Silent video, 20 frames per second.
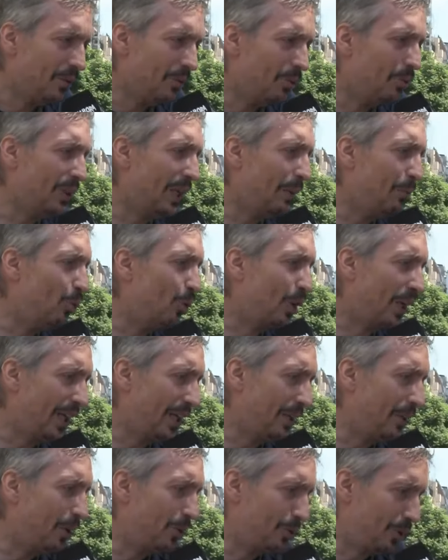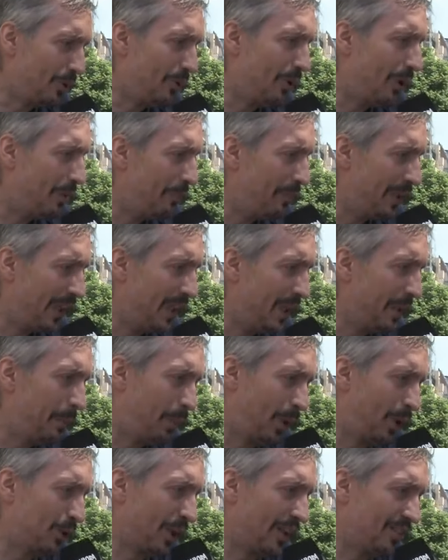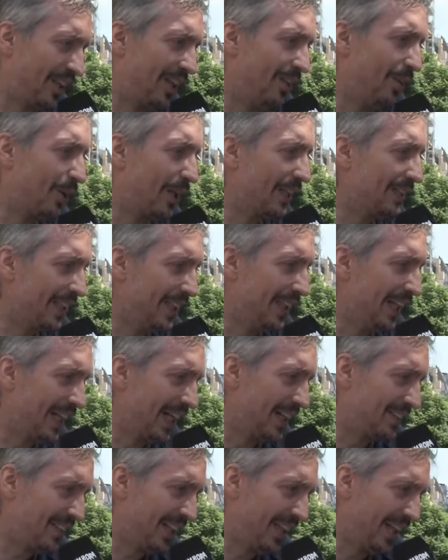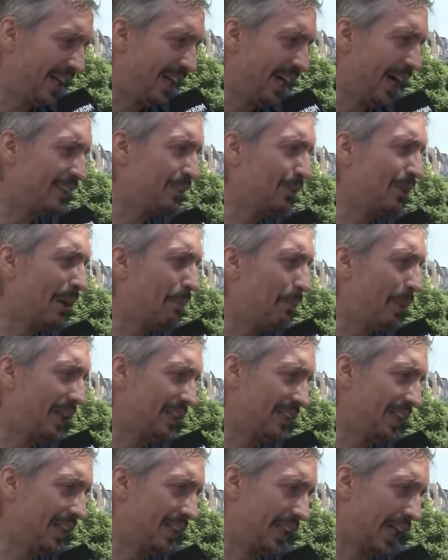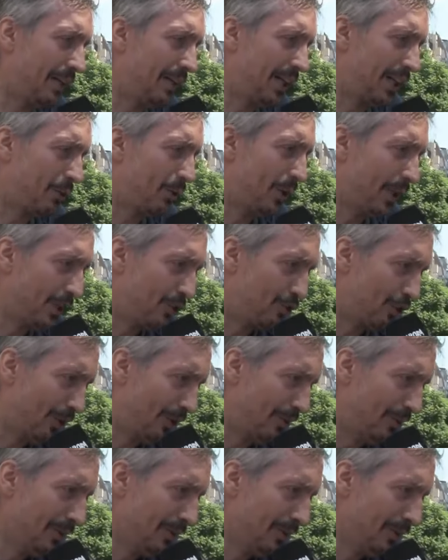una mujer o otro hombre dispuesto a hacer lo que tiene que hacer, haya una parte del trabajo hecho